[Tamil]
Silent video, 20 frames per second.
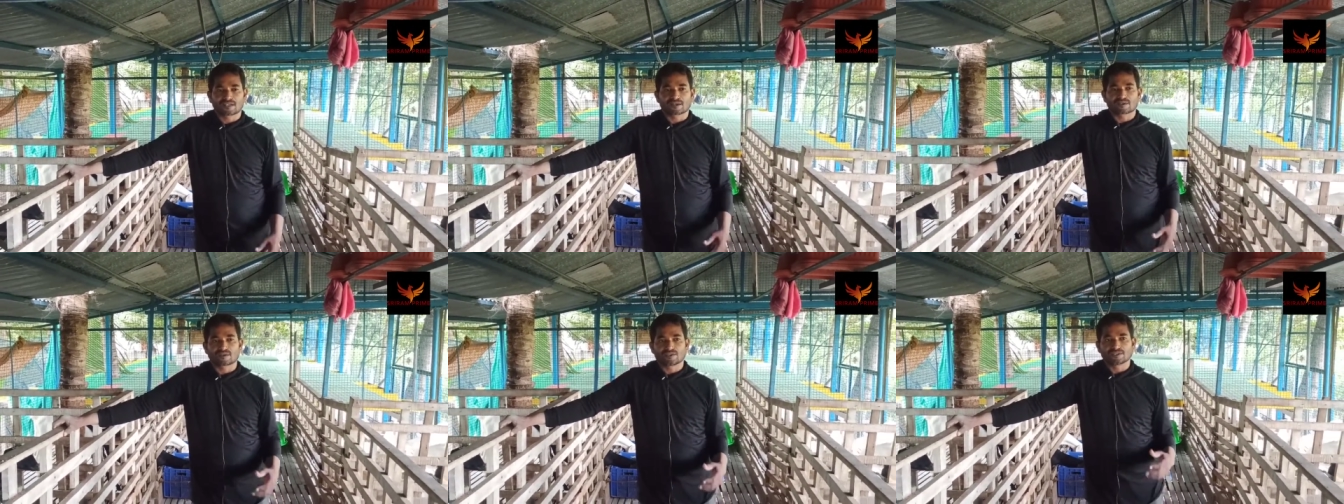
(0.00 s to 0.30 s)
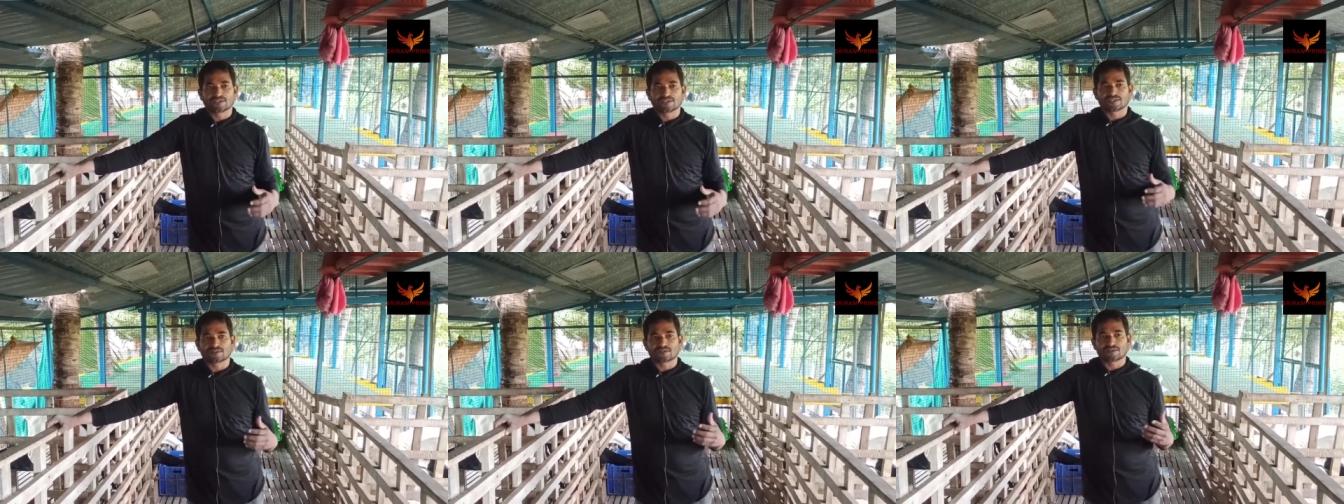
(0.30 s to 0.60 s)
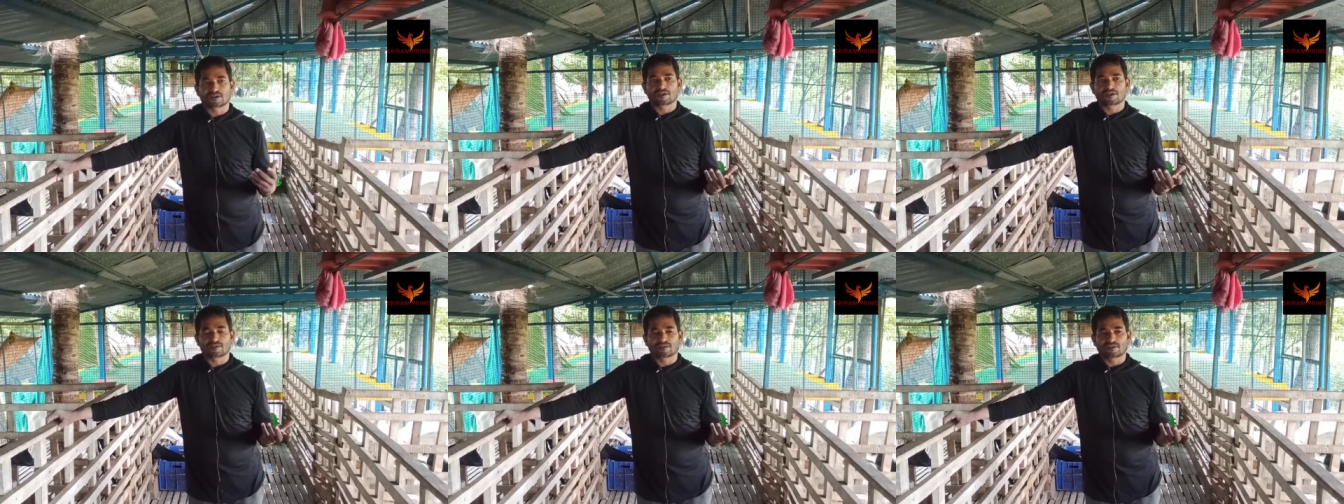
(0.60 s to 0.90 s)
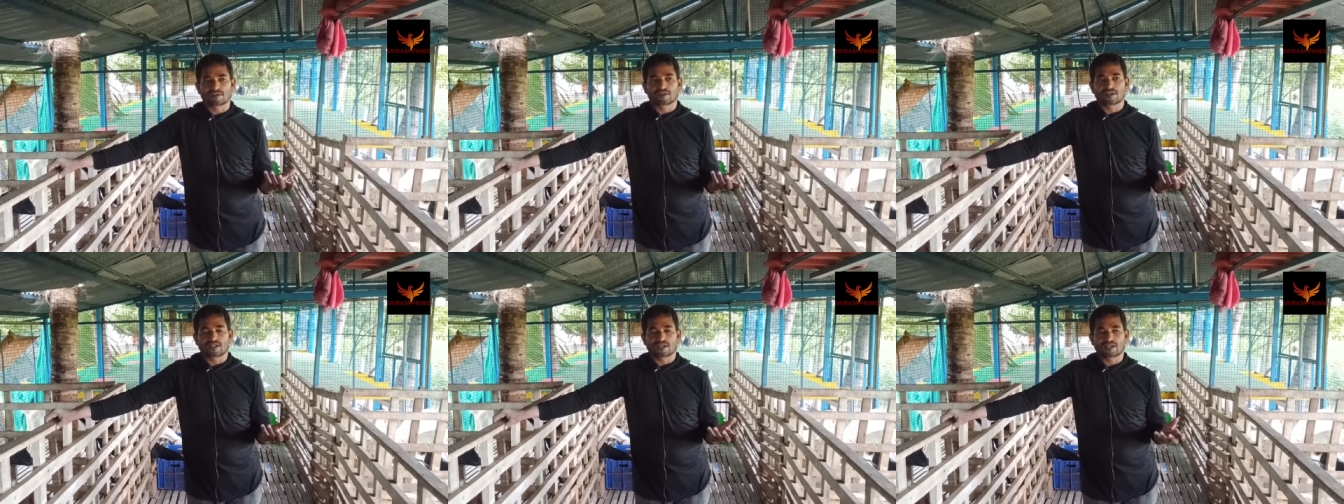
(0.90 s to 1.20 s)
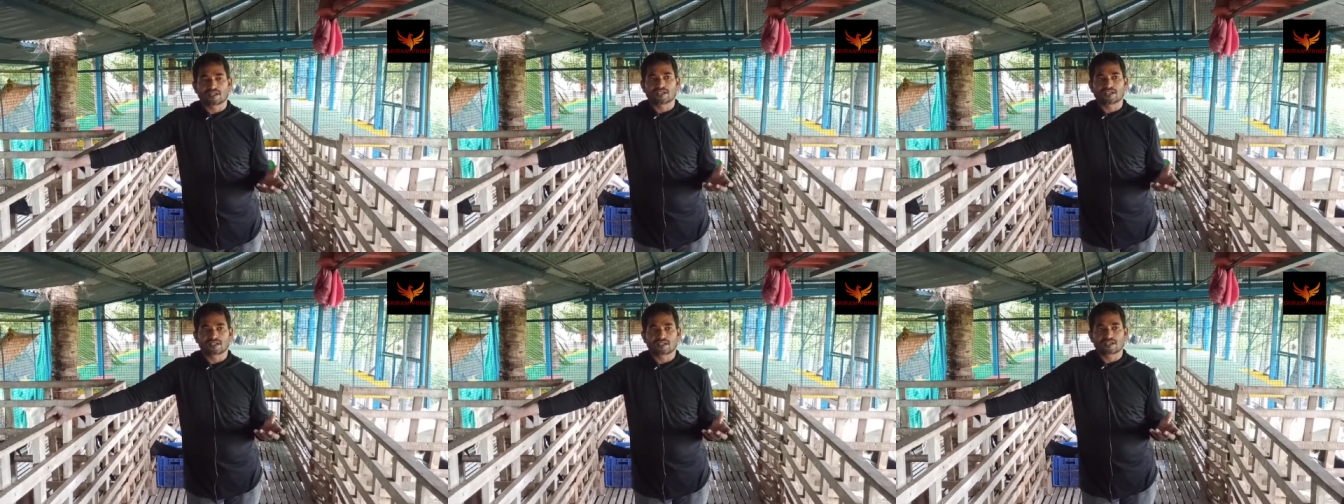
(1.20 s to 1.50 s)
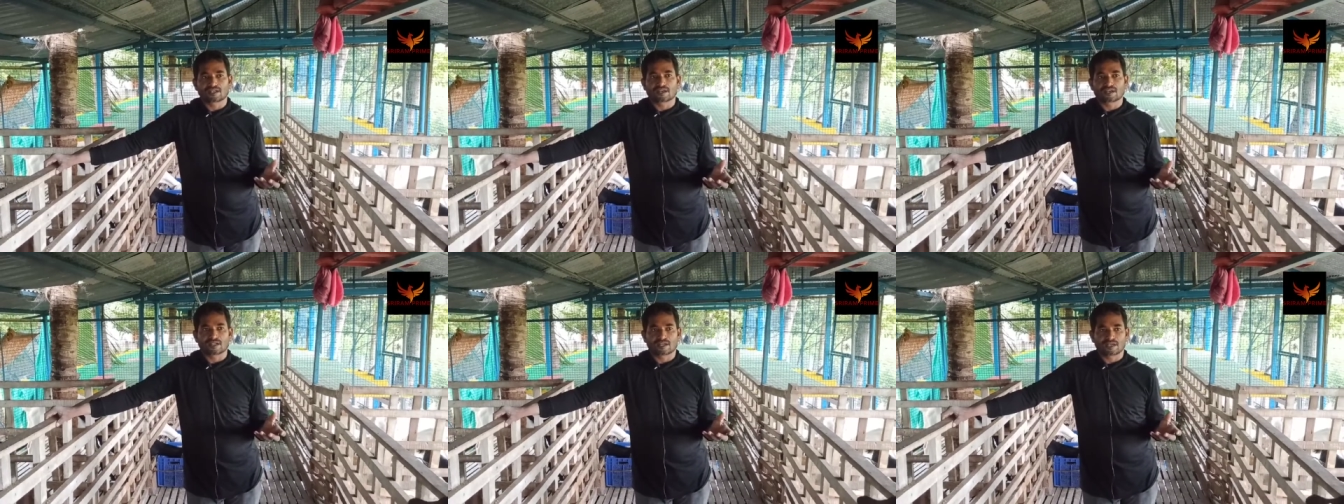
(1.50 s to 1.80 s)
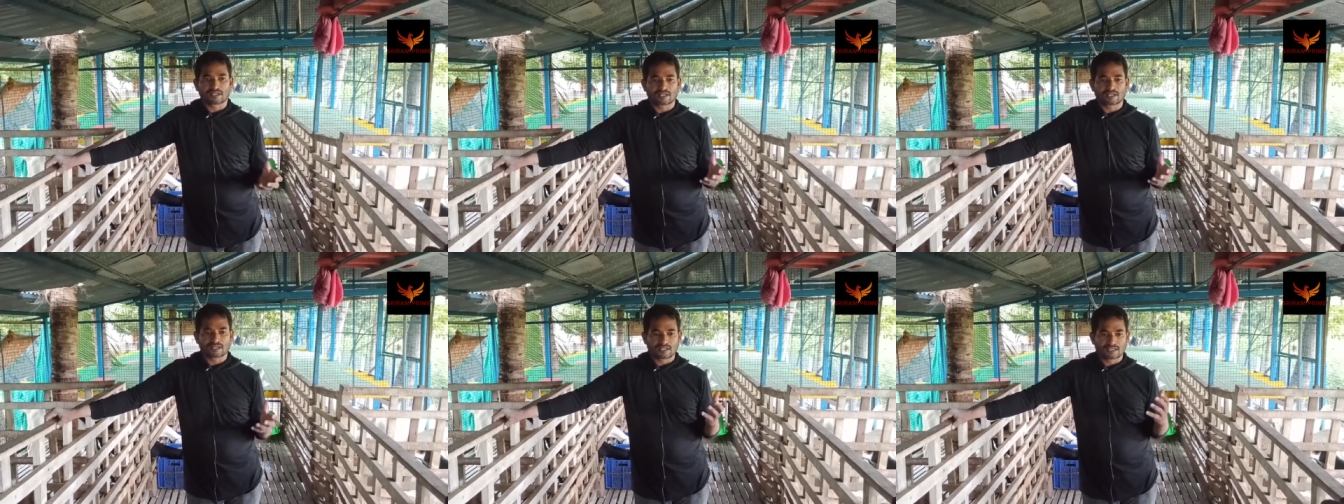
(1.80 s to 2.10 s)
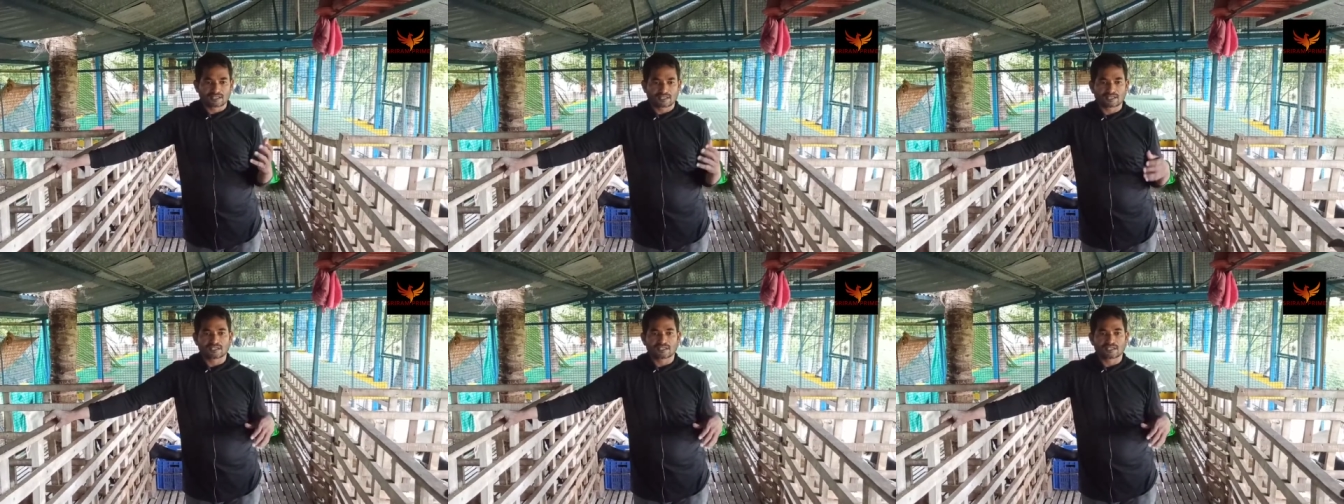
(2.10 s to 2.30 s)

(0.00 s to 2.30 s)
இதில் கொஞ்சம் ஓரளவுக்கு நல்லா இருக்கிறனால